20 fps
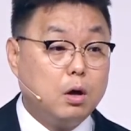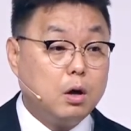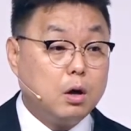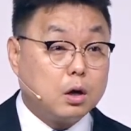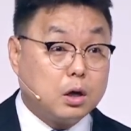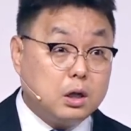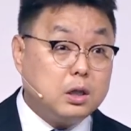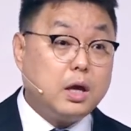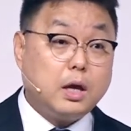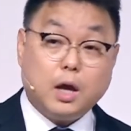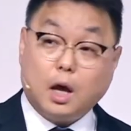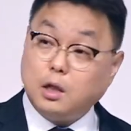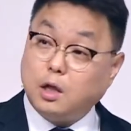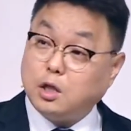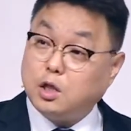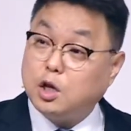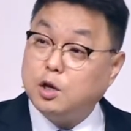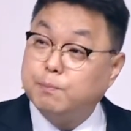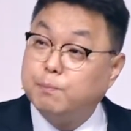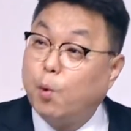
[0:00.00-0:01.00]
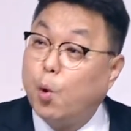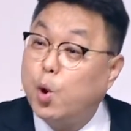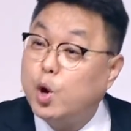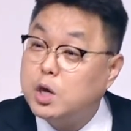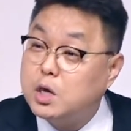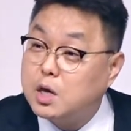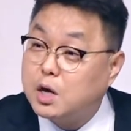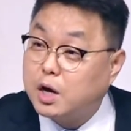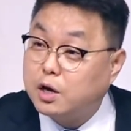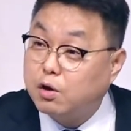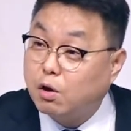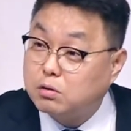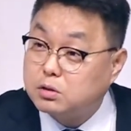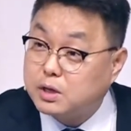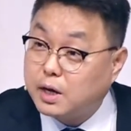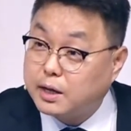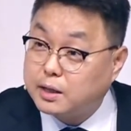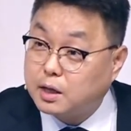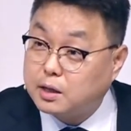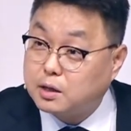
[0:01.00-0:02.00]
근데 얘네들이 모이니까
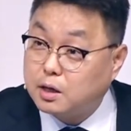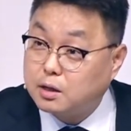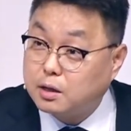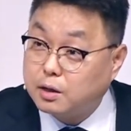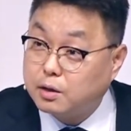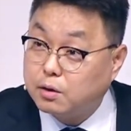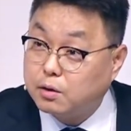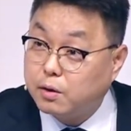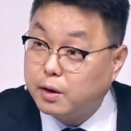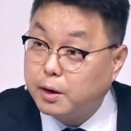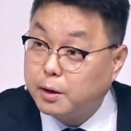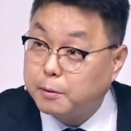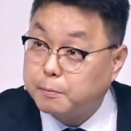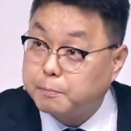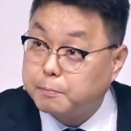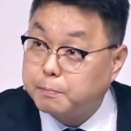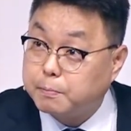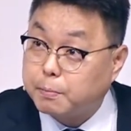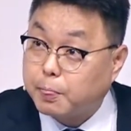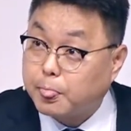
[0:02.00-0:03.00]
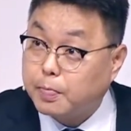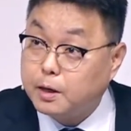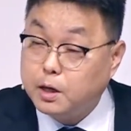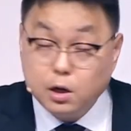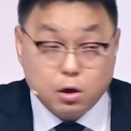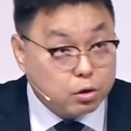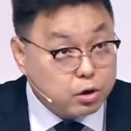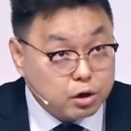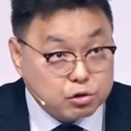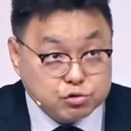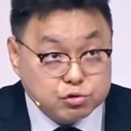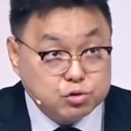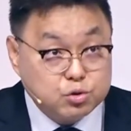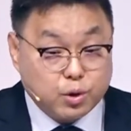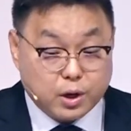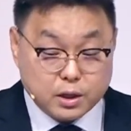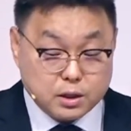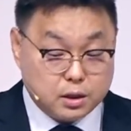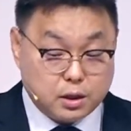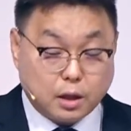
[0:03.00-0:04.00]
역사가 나타나는 거예요. 이렇게
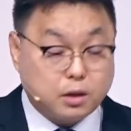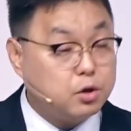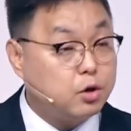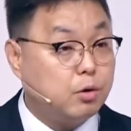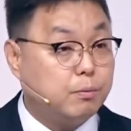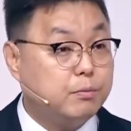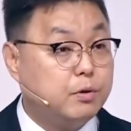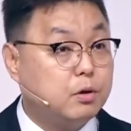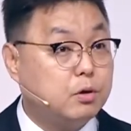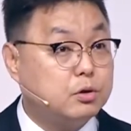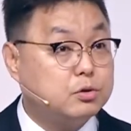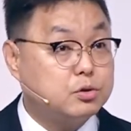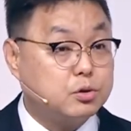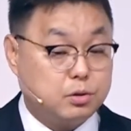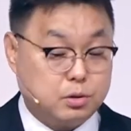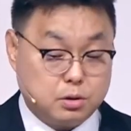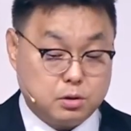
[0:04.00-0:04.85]
순종하는 애들이 없는 거죠.